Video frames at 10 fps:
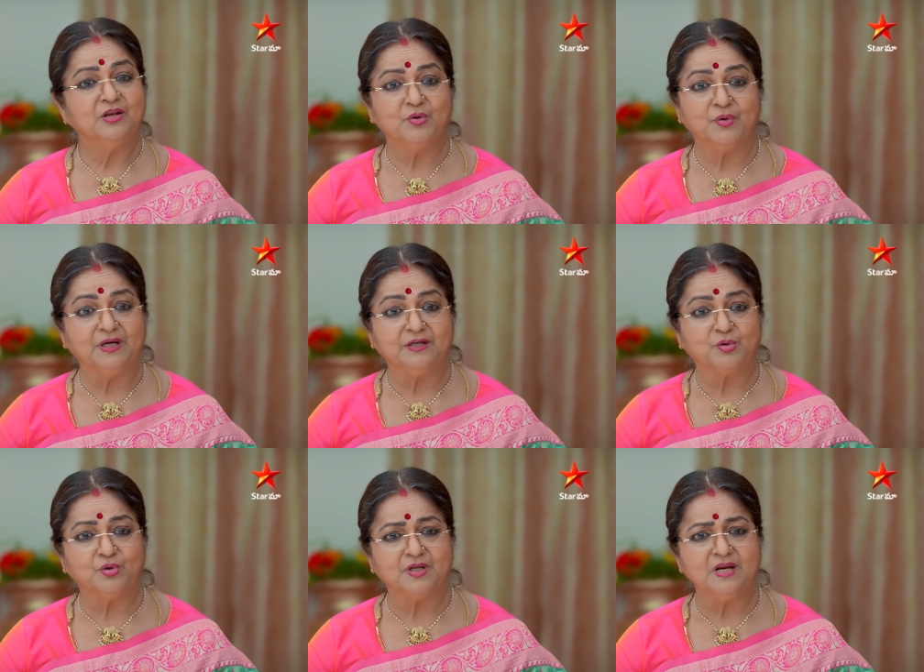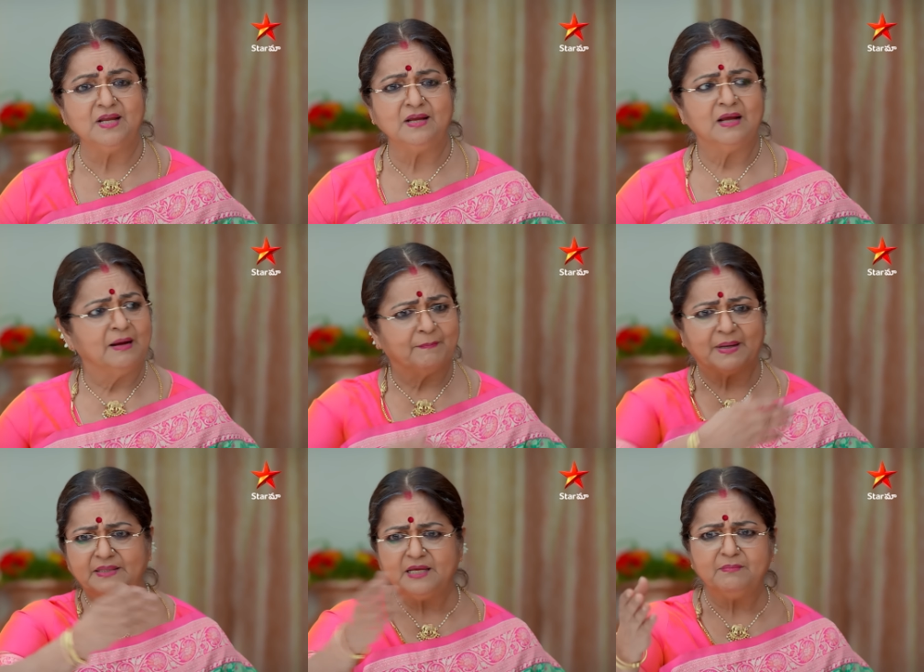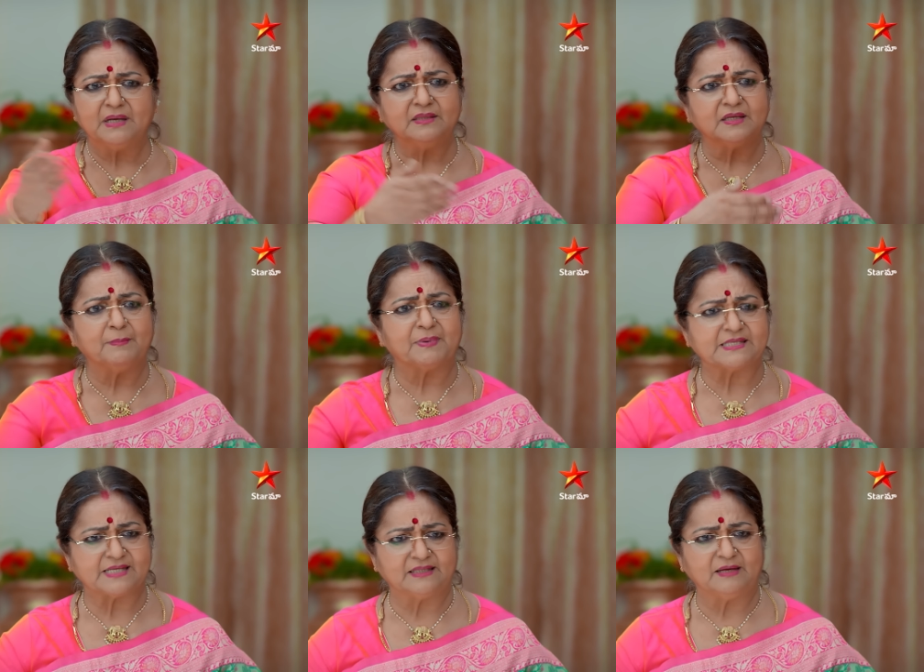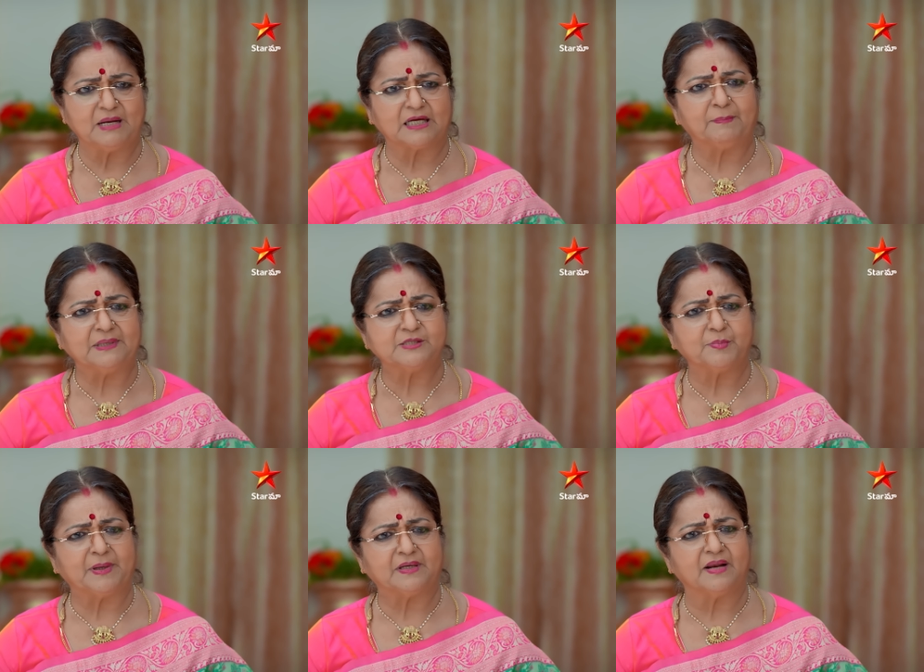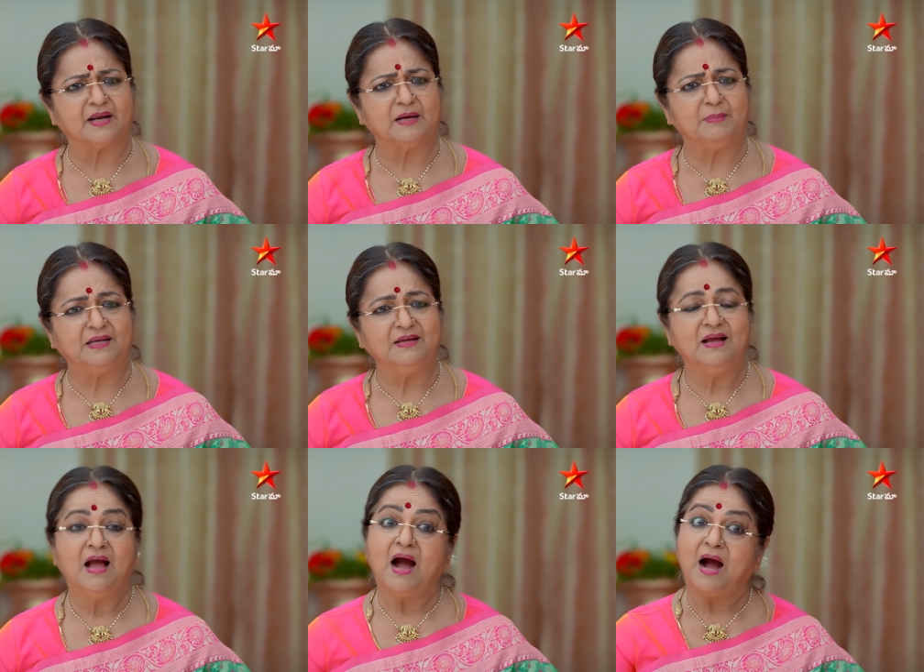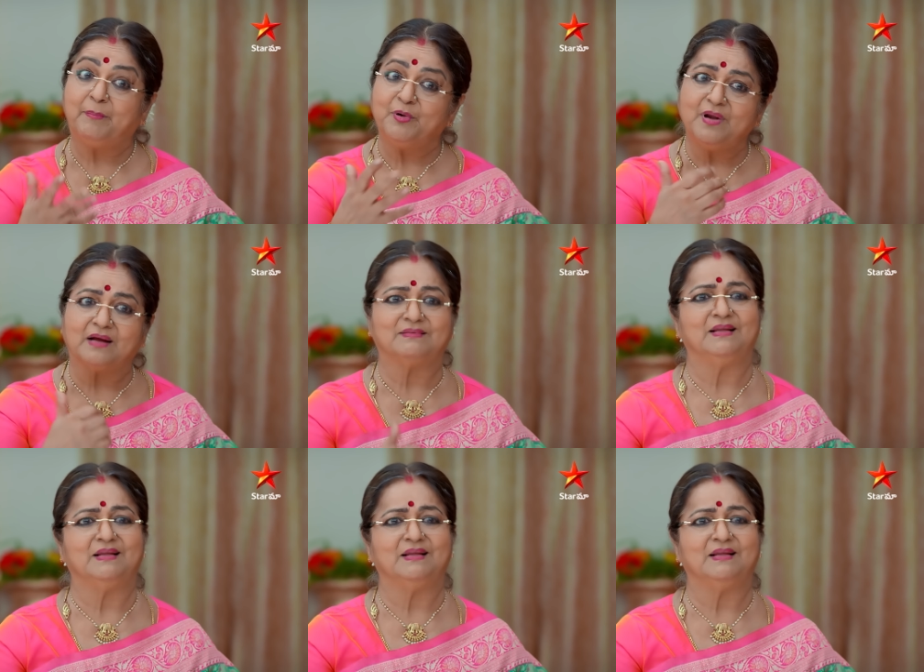నువ్వు ఇంటి గుట్టిని పది మందికి ప్రసాదంలా పంచిపెట్టే రకమని అప్పుడు నాకు